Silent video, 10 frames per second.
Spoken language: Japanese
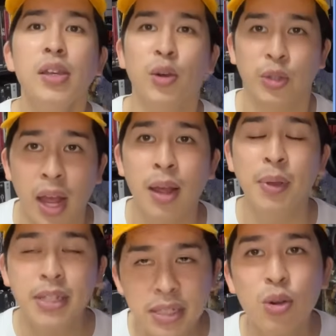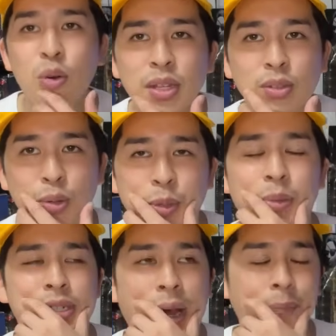いよね。めっちゃ怖いと思い
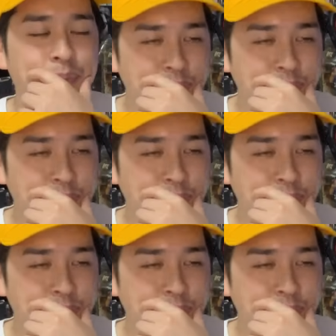ました。